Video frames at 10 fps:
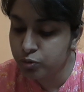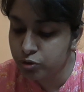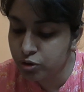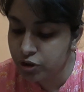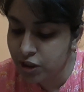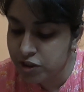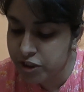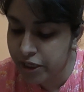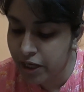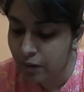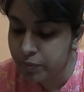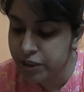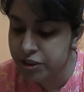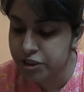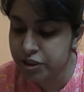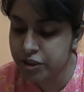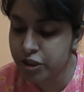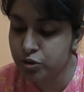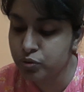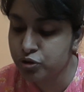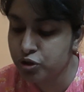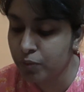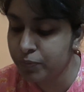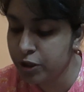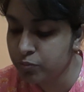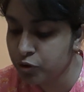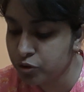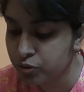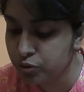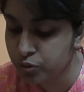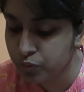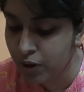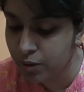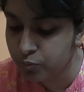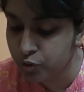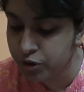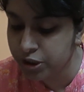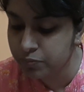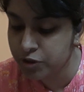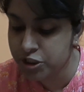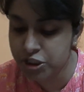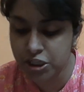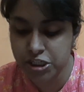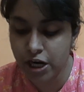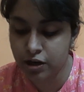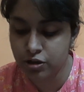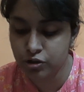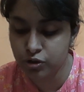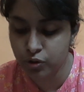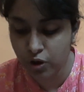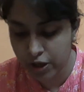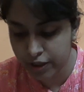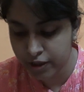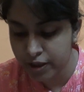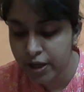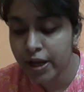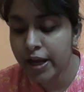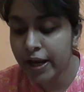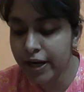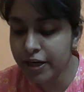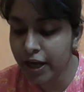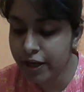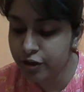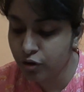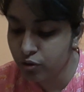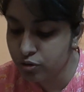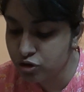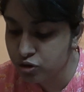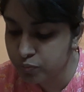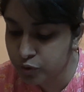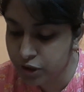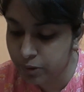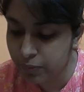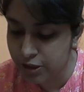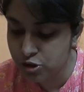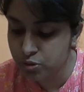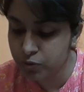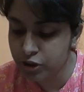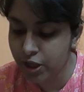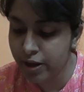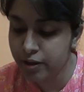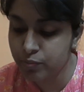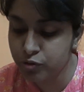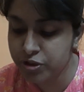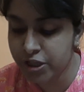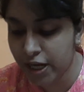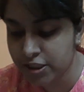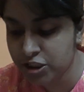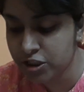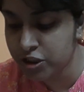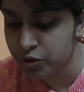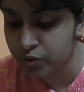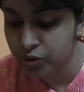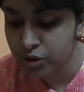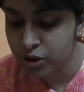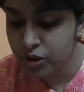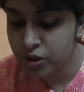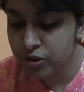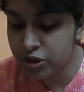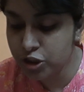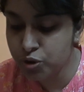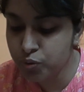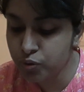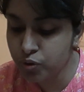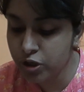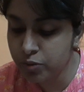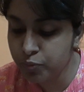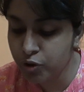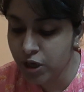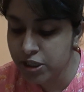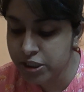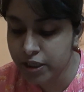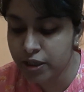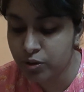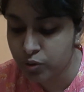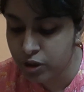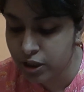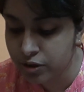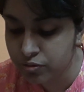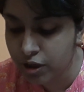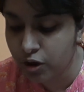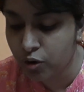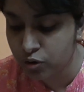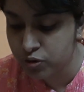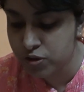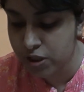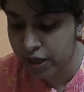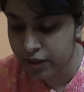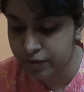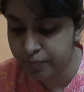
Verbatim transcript: মুগ্ধতার সেই আবেশ শীতের দুঃস্বপ্নের মতো ধোঁয়ার বঙ্কিম নিঃশ্বাসে আক্রান্ত হয় এটাই নগর সভ্যতার বাস্তবতা এবং ট্র্যাজেডিও যে সুন্দরের প্রকাশ এখানে ঘটলেও তা ক্ষণস্থায়ী